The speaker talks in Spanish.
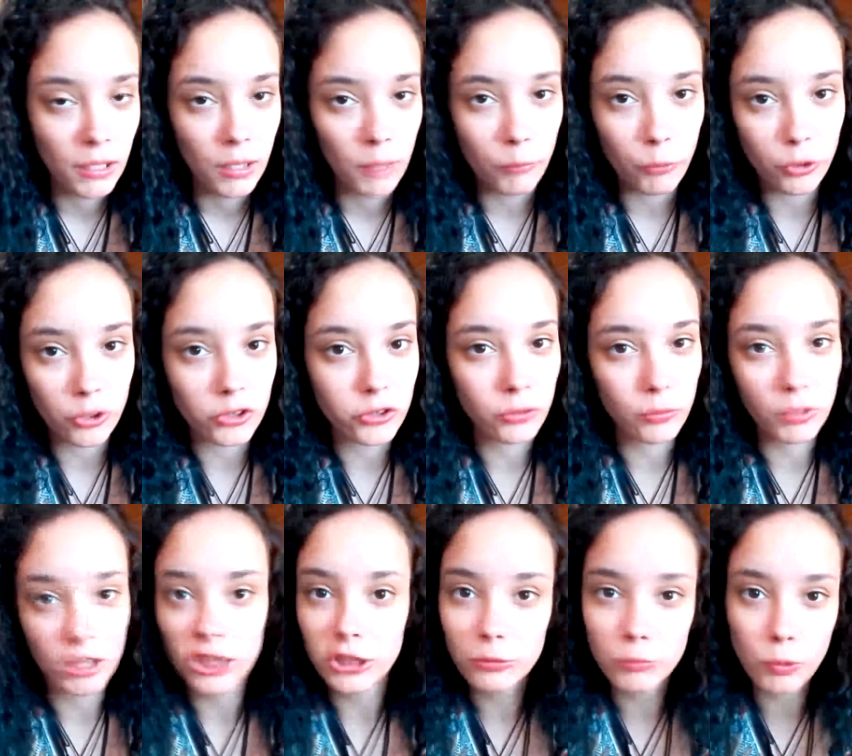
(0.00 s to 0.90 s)
pues o me
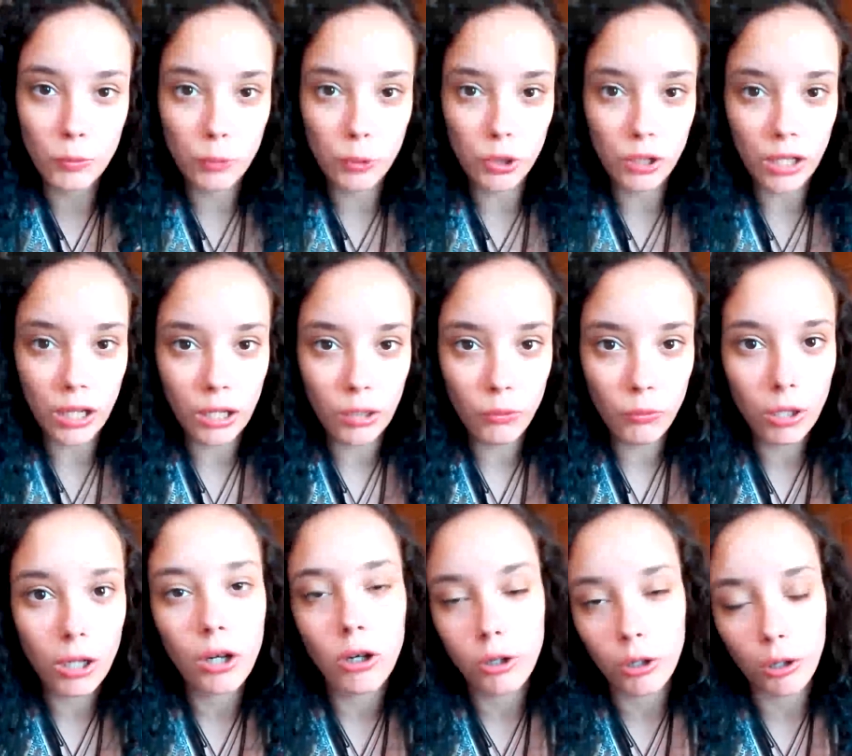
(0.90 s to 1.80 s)
hecho muy poca
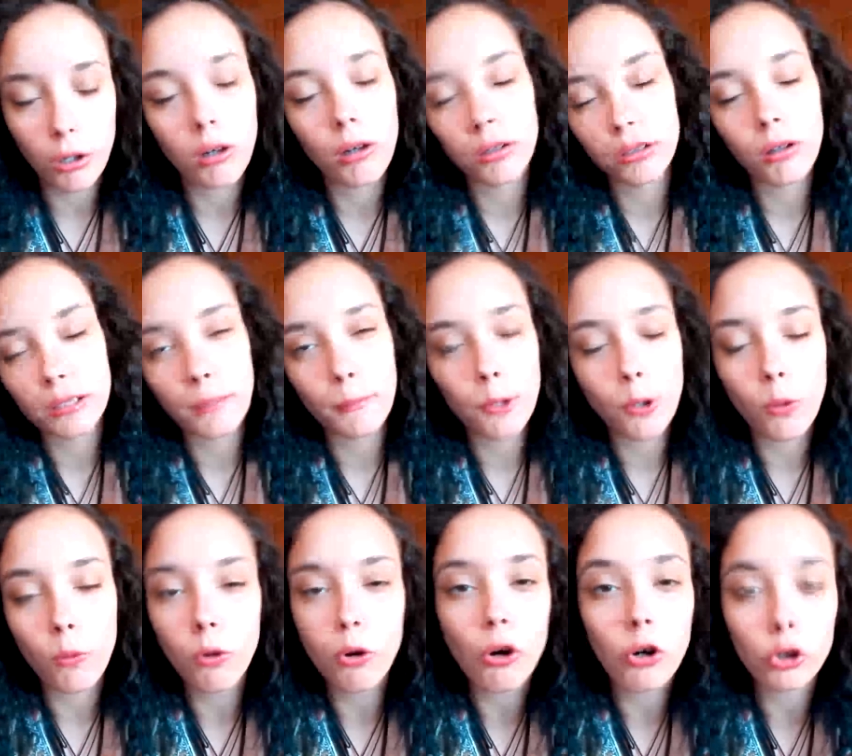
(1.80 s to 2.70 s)
agua o ya me lo
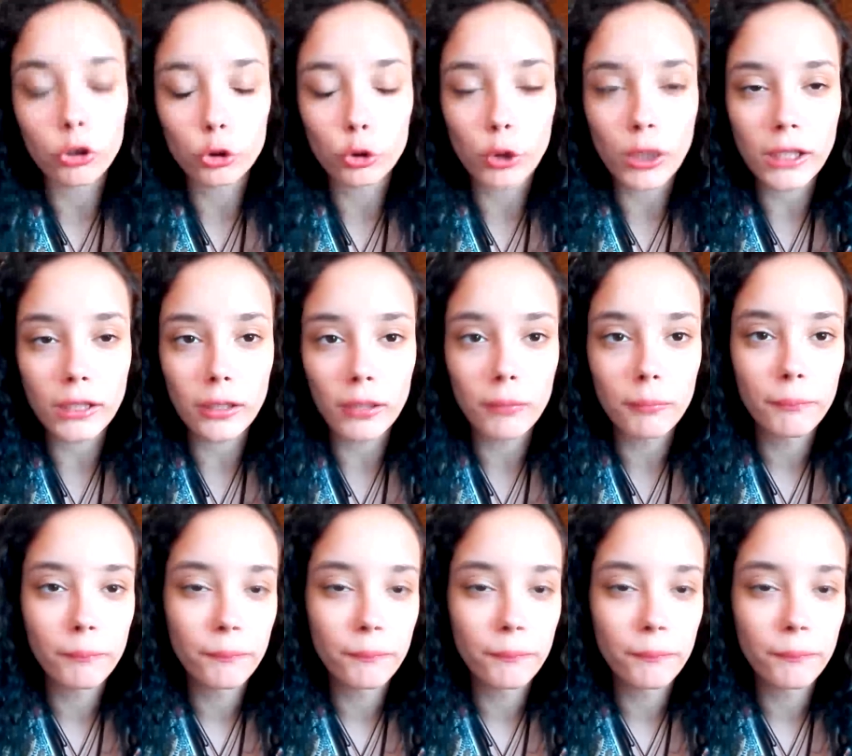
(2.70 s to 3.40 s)
juego con toalla.